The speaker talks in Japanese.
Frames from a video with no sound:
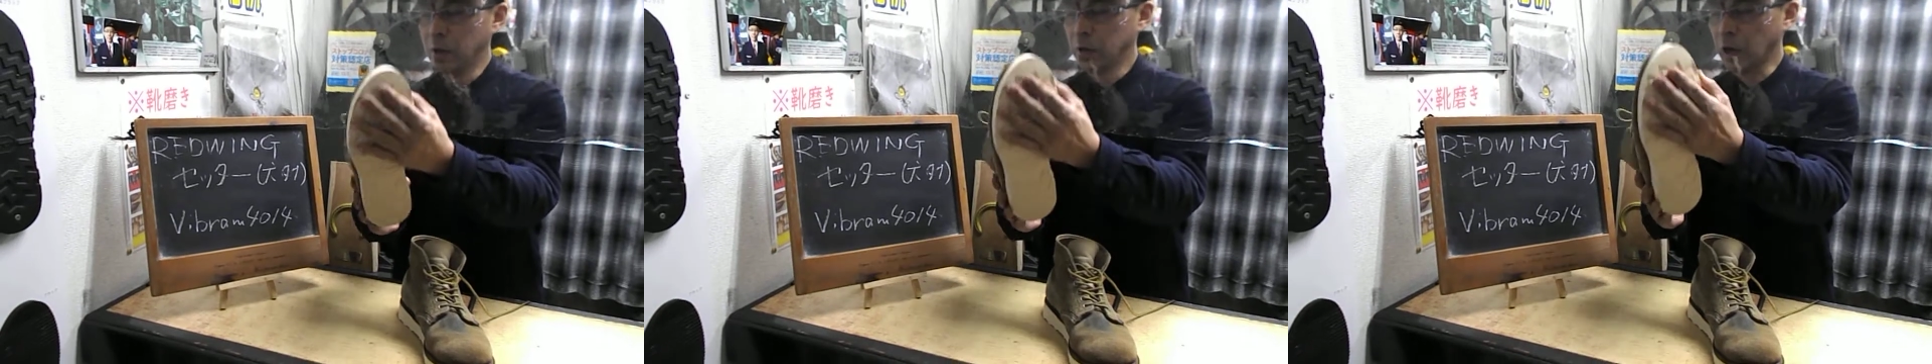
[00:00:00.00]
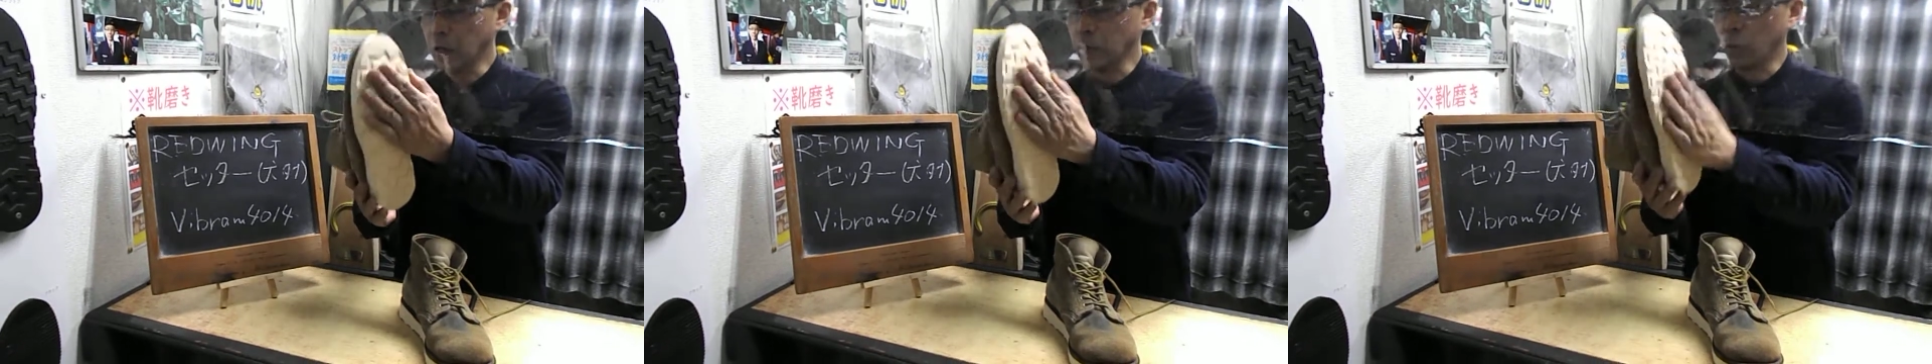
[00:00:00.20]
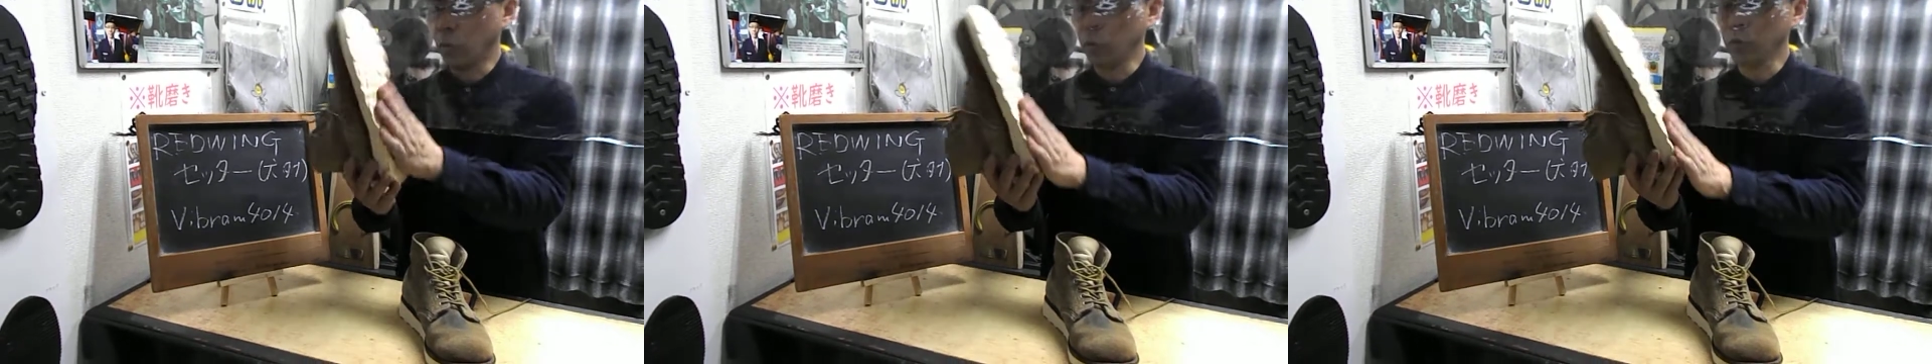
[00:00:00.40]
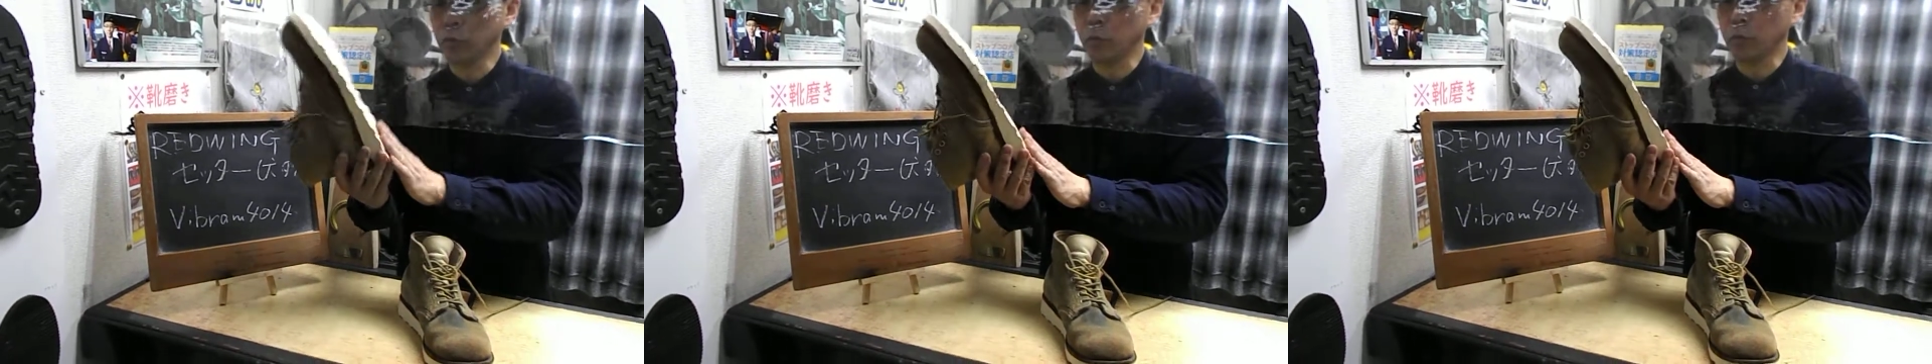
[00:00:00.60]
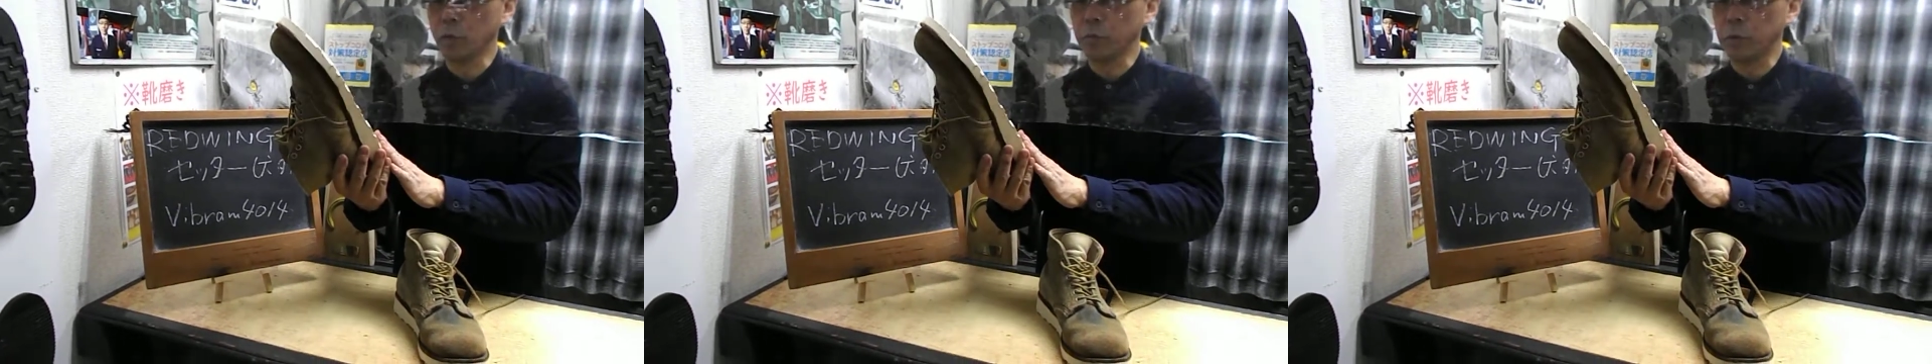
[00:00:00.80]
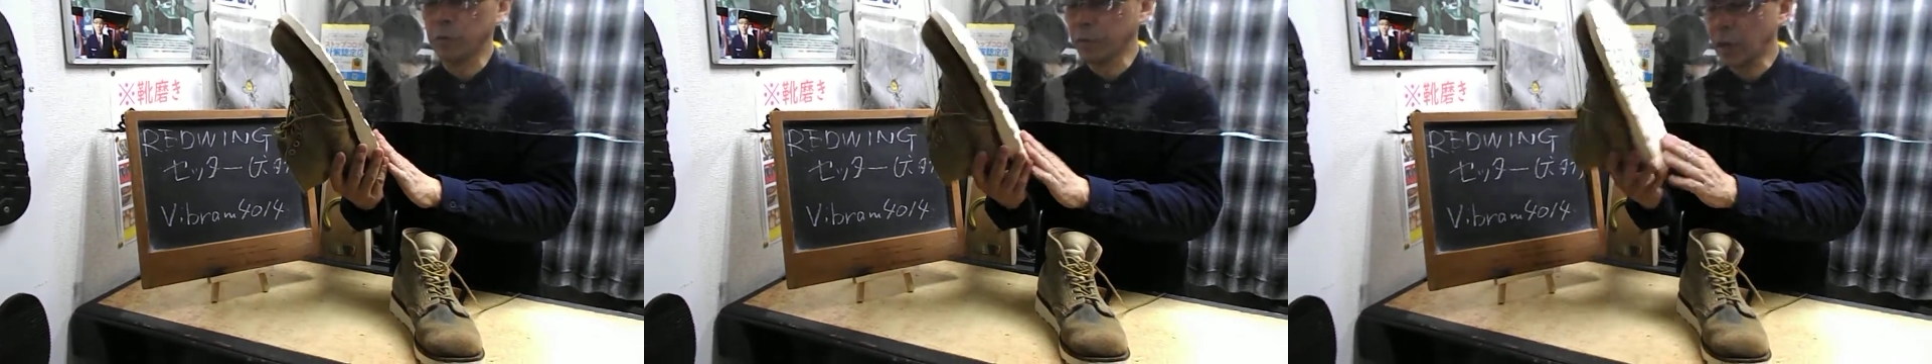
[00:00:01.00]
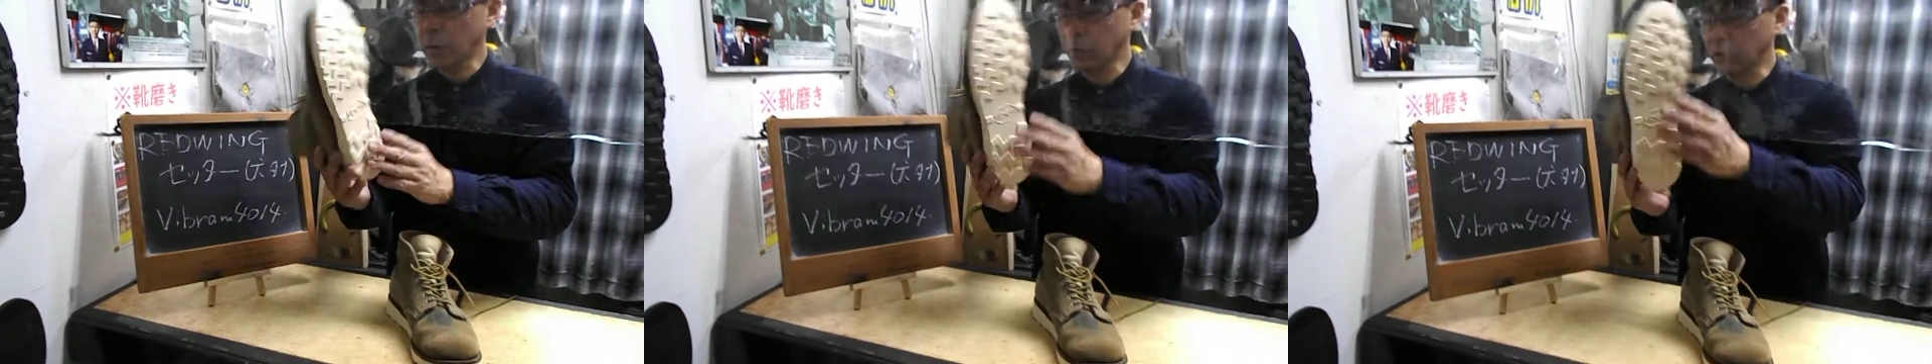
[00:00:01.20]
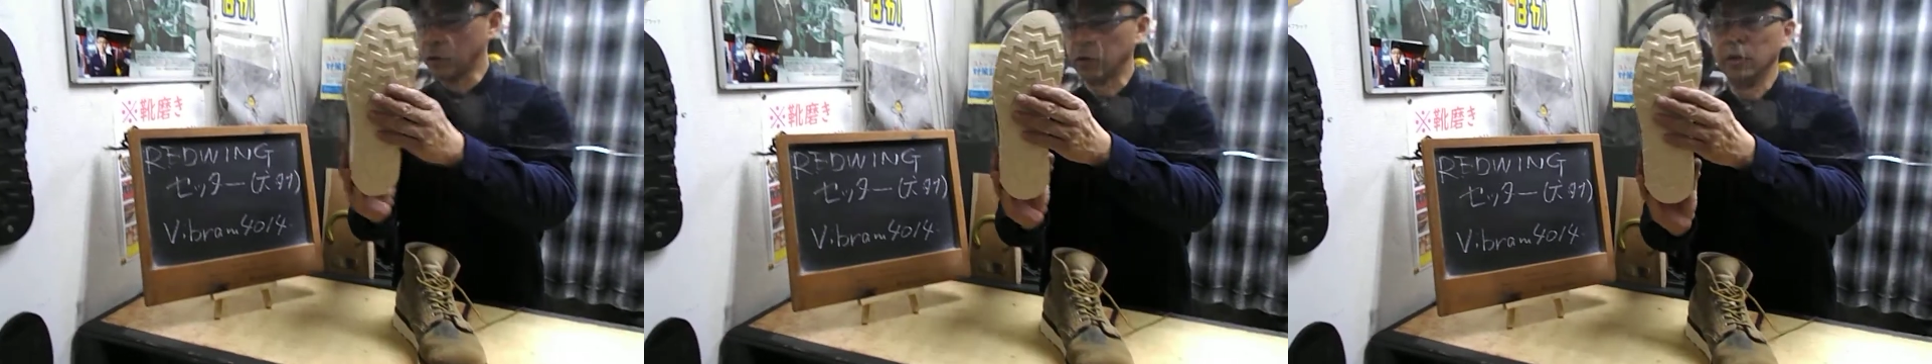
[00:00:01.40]
やはり王道の
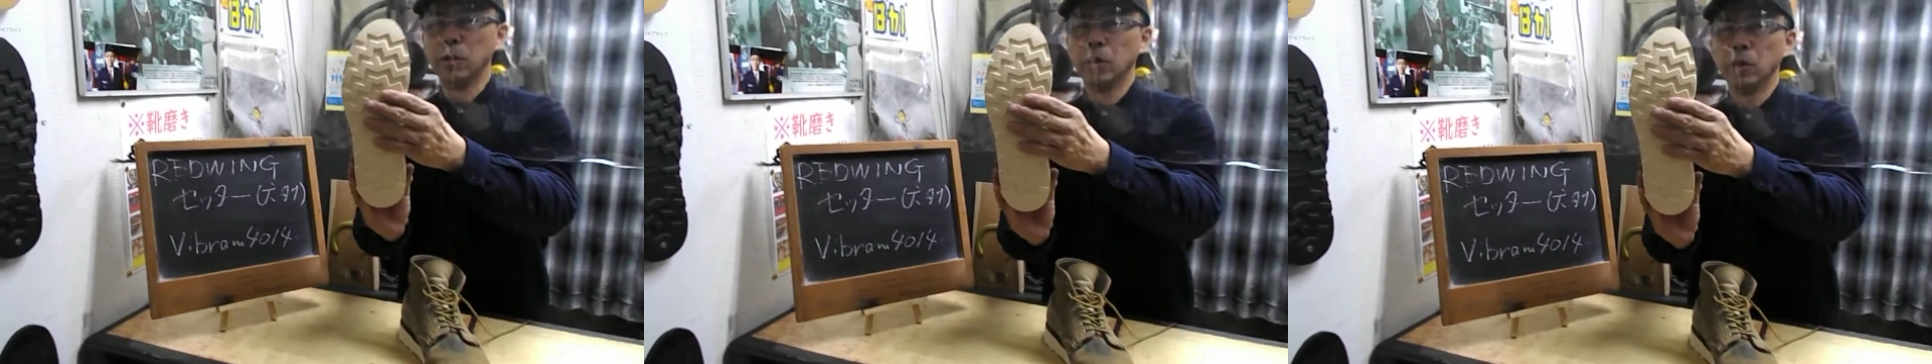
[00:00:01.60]
ビブラム